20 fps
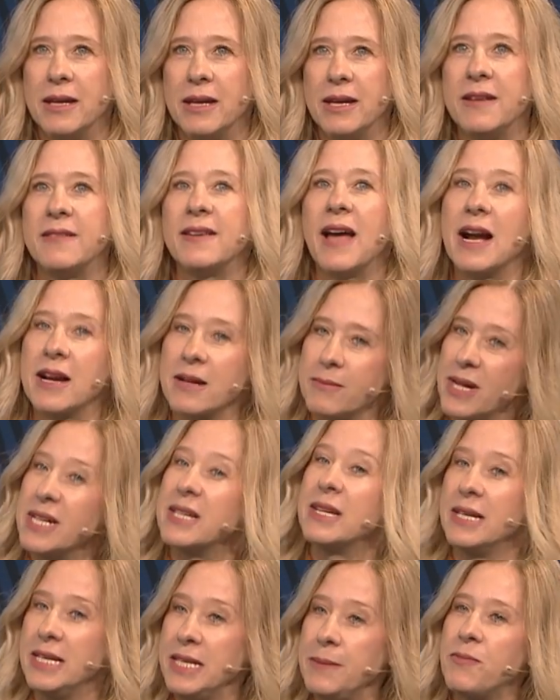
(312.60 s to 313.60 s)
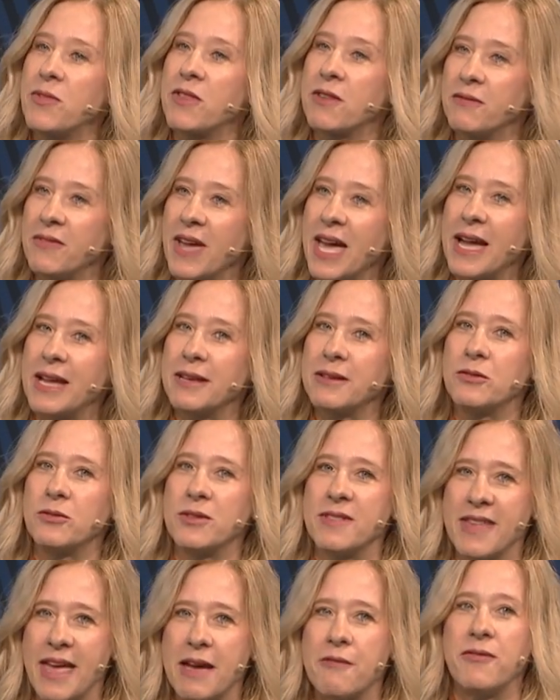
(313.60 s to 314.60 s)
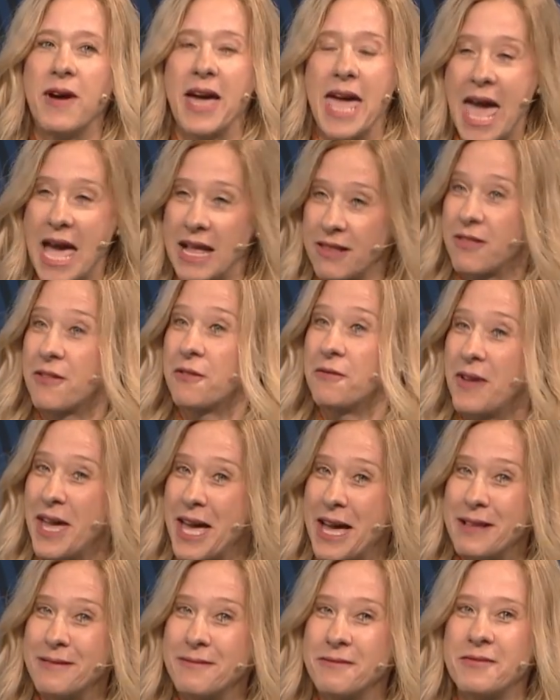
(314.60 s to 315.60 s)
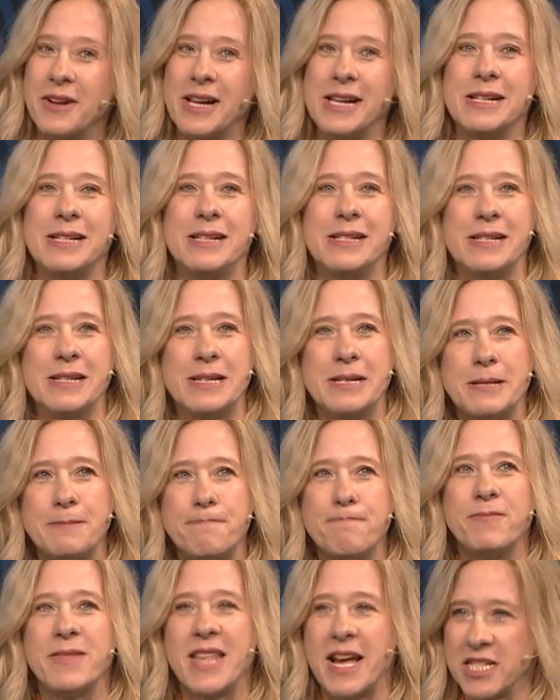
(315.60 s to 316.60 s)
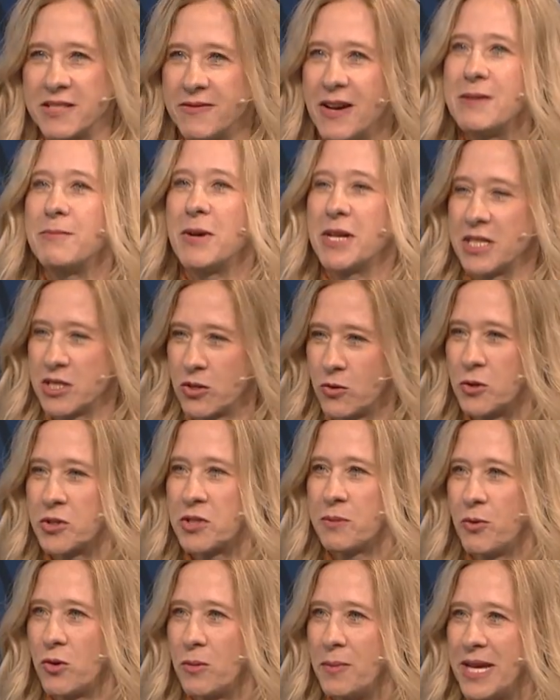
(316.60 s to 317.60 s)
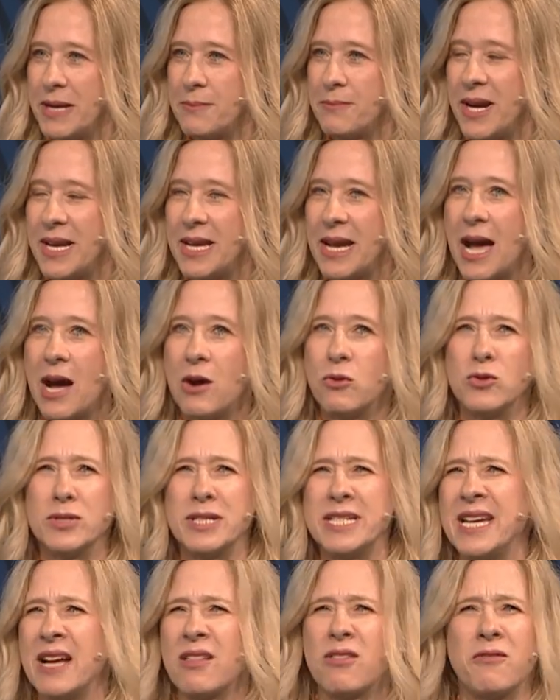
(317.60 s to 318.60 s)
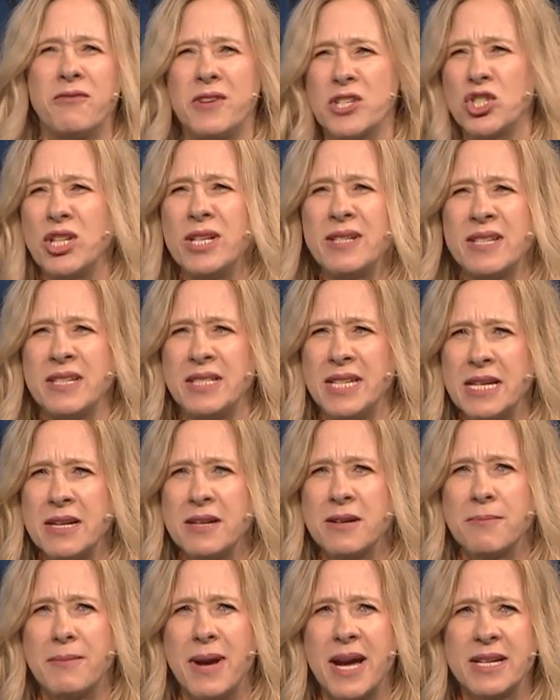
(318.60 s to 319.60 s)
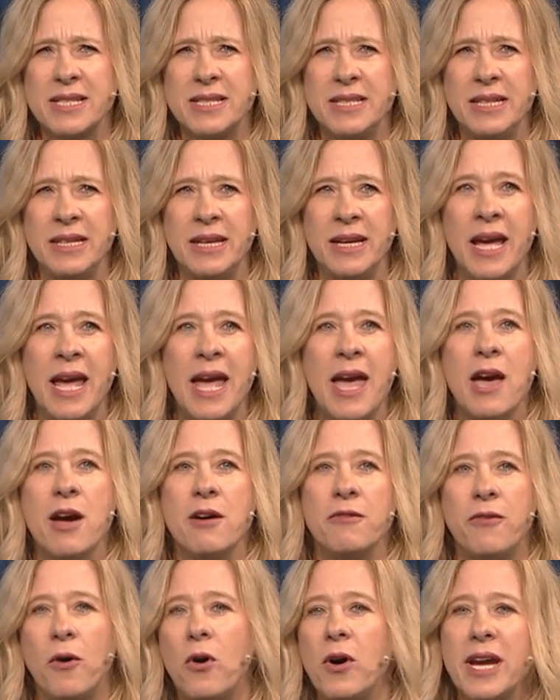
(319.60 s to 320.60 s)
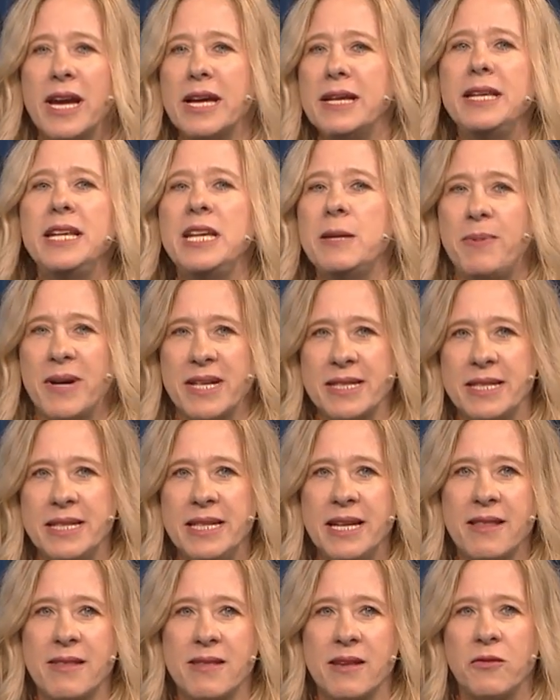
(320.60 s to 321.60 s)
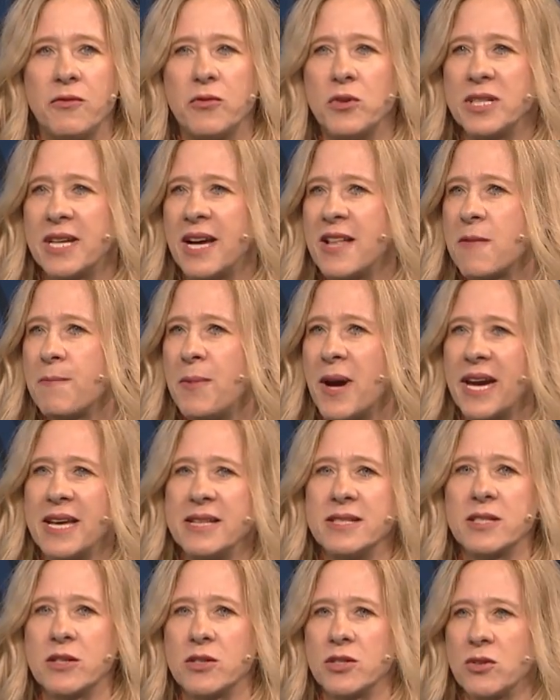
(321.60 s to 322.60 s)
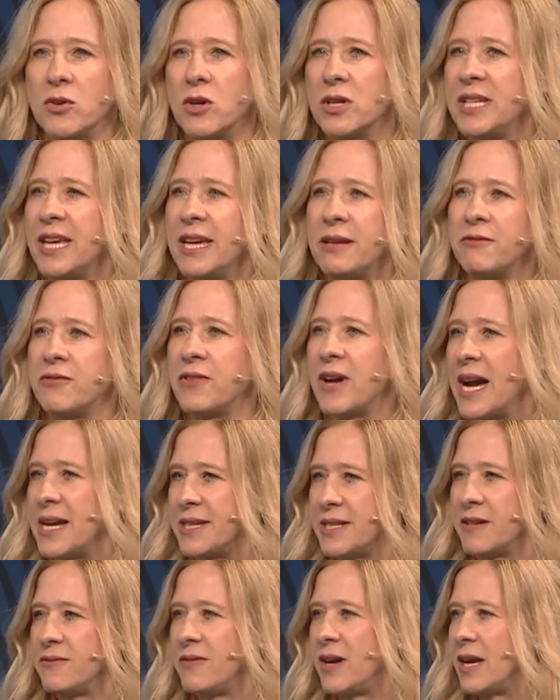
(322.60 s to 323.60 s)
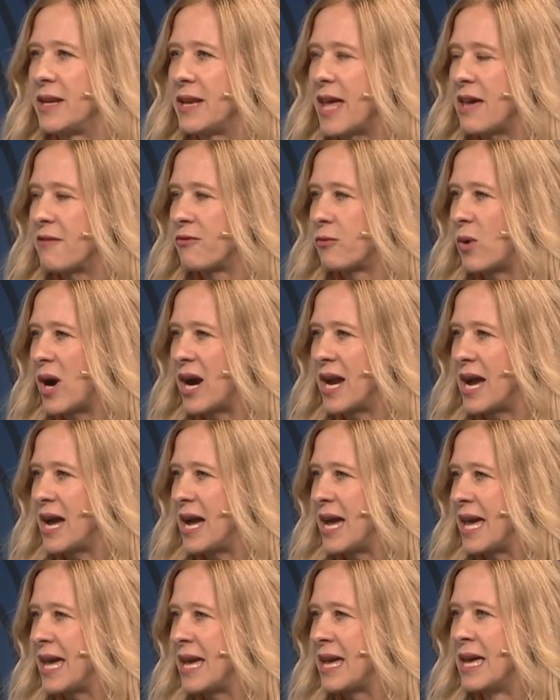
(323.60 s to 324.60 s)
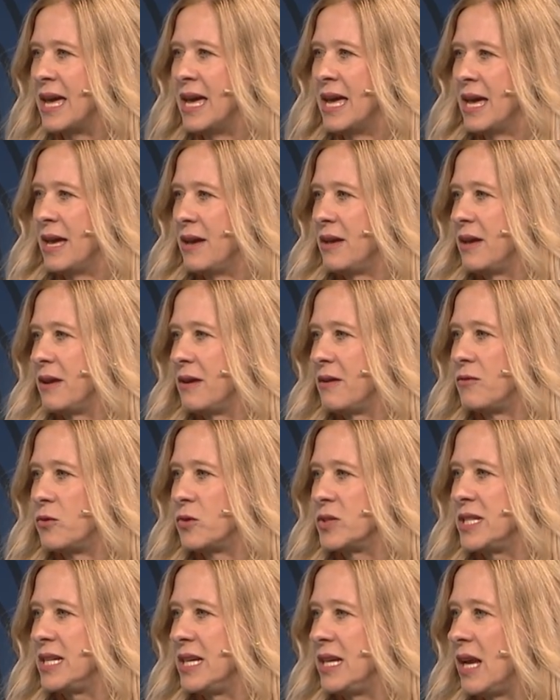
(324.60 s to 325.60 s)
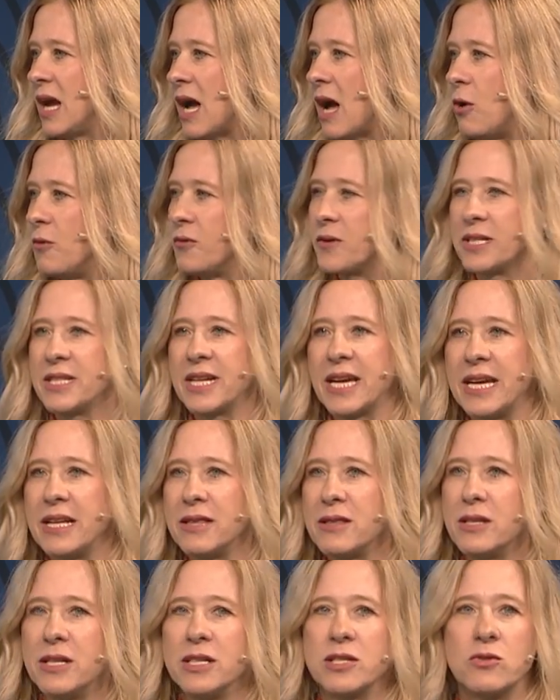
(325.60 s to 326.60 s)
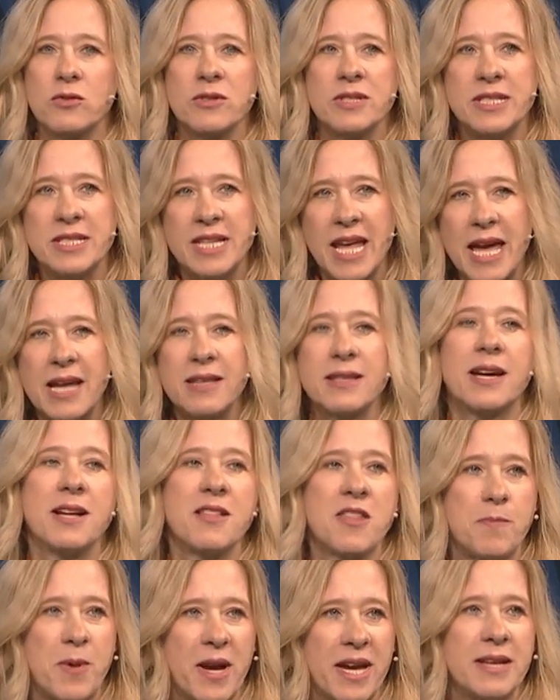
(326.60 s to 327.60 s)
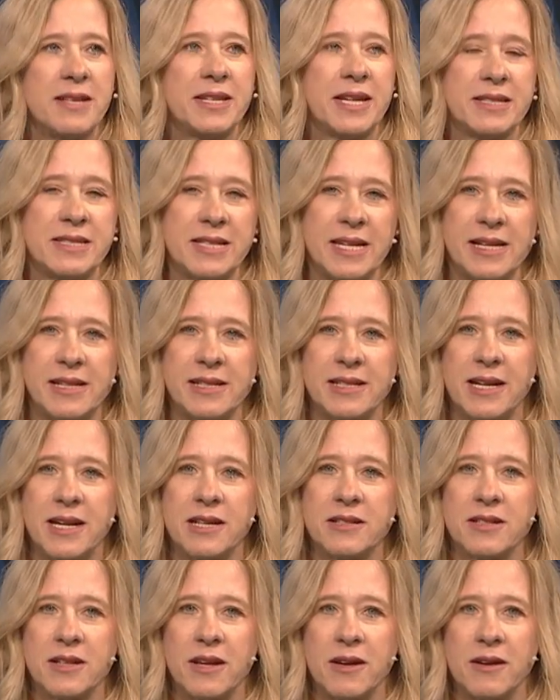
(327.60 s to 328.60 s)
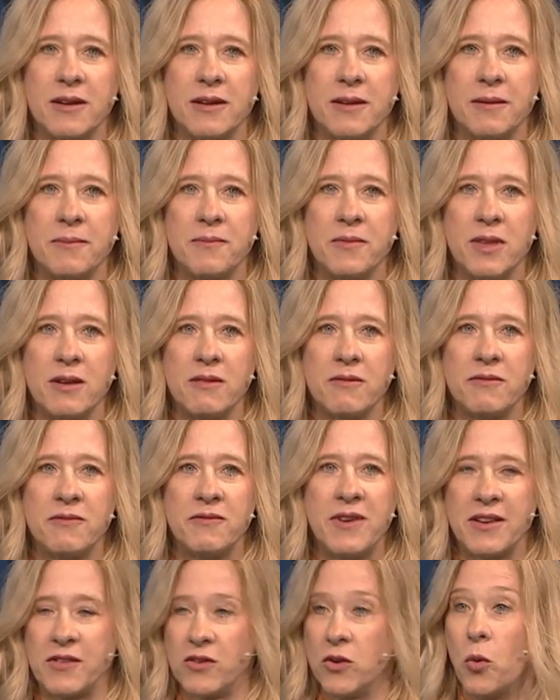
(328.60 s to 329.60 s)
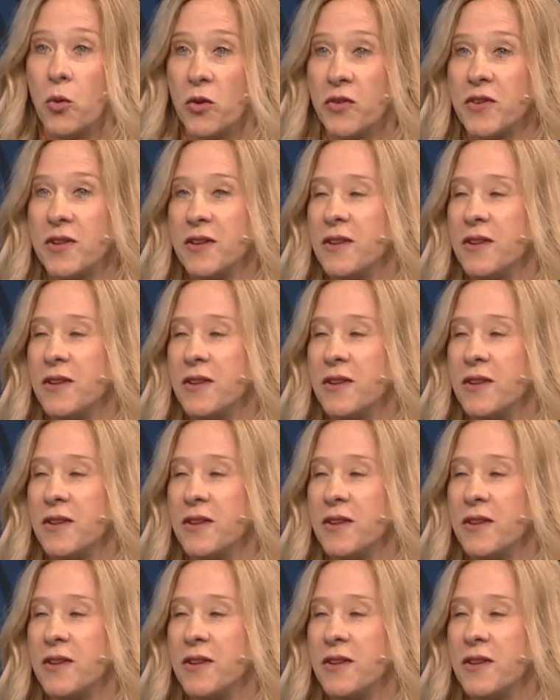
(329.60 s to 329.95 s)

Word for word: ich sage mal, geliebt zu werden und sehr verehrt zu werden, weil ähm, das war immer das große Problem bei Yahoo. Und sie hat so verschiedenste Dinge gemacht, die vorher nie passiert sind, für Transparenz gesorgt. Jeden Freitag war ein FYI, äh, wo sie aufgetreten ist und sehr transparent erzählt hat, ähm, was los